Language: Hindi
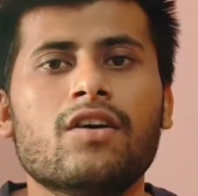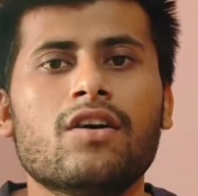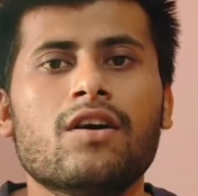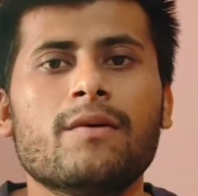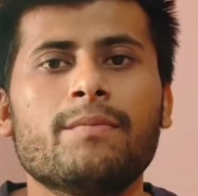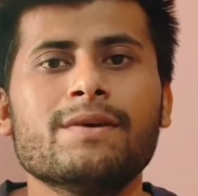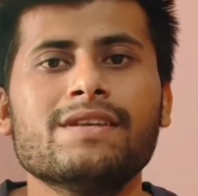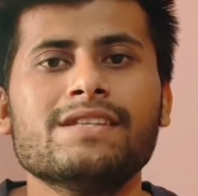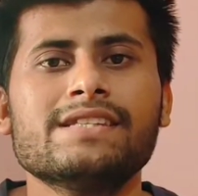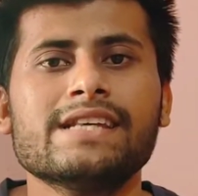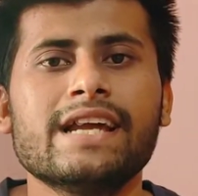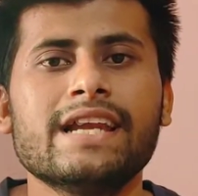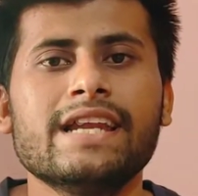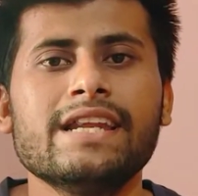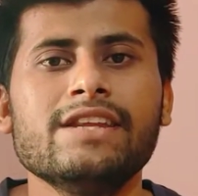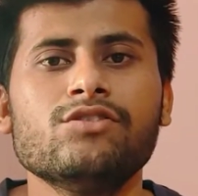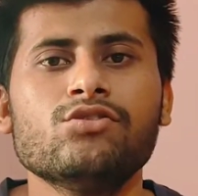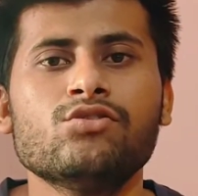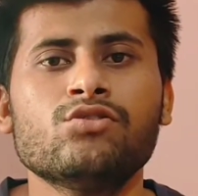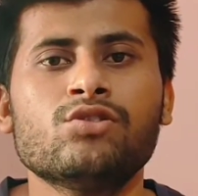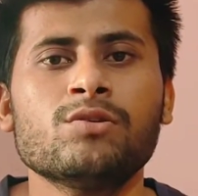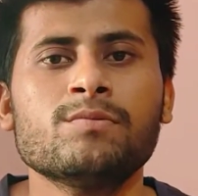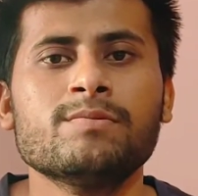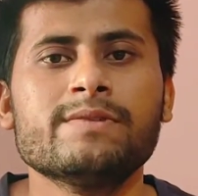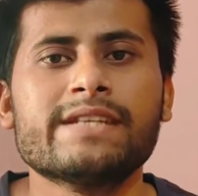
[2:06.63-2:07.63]
ऑफिशियली
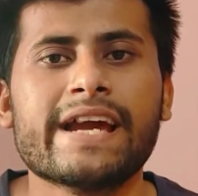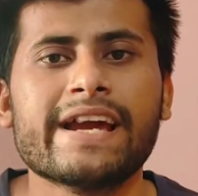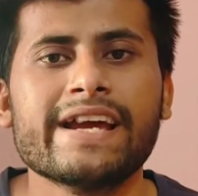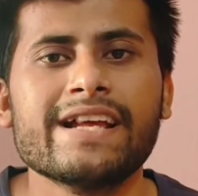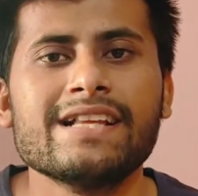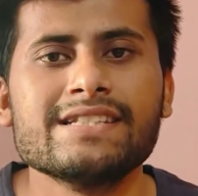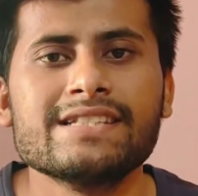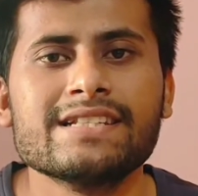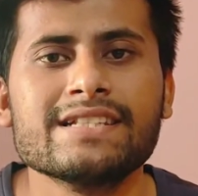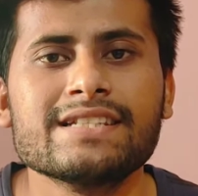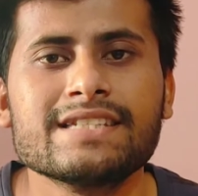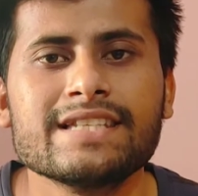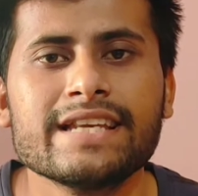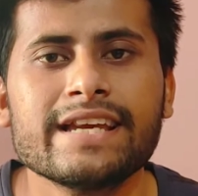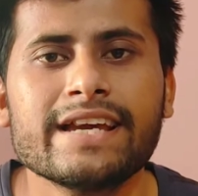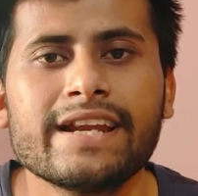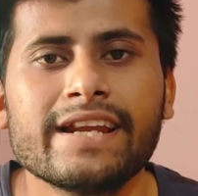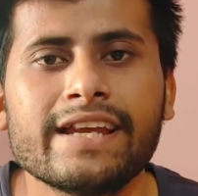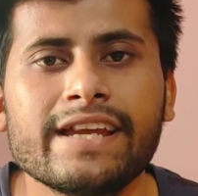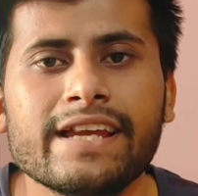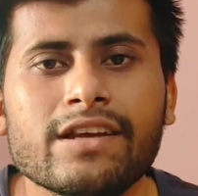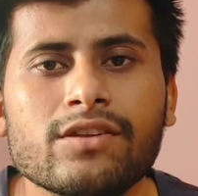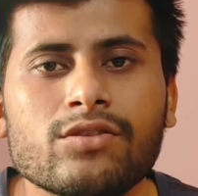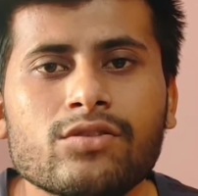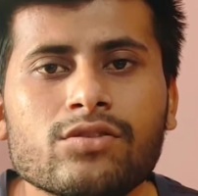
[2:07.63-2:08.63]
यूट्यूब चैनल से शेयर
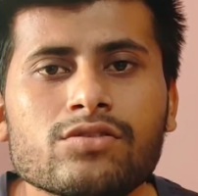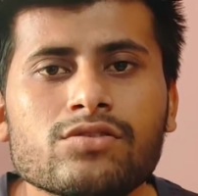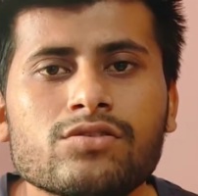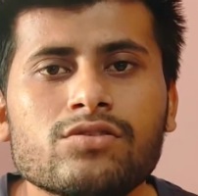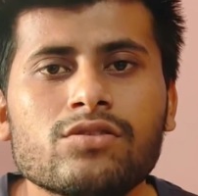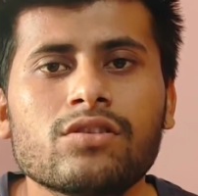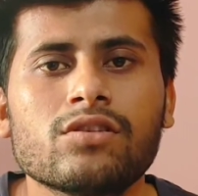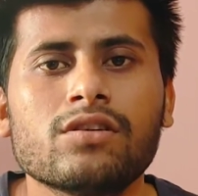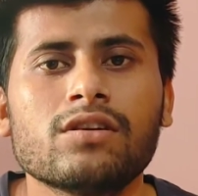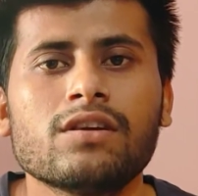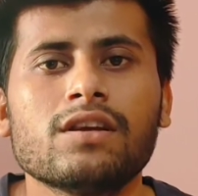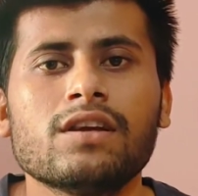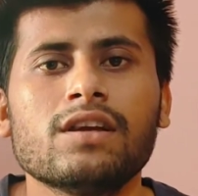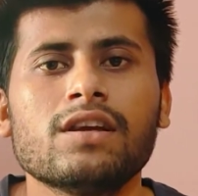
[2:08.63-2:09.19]
किए दोस्तों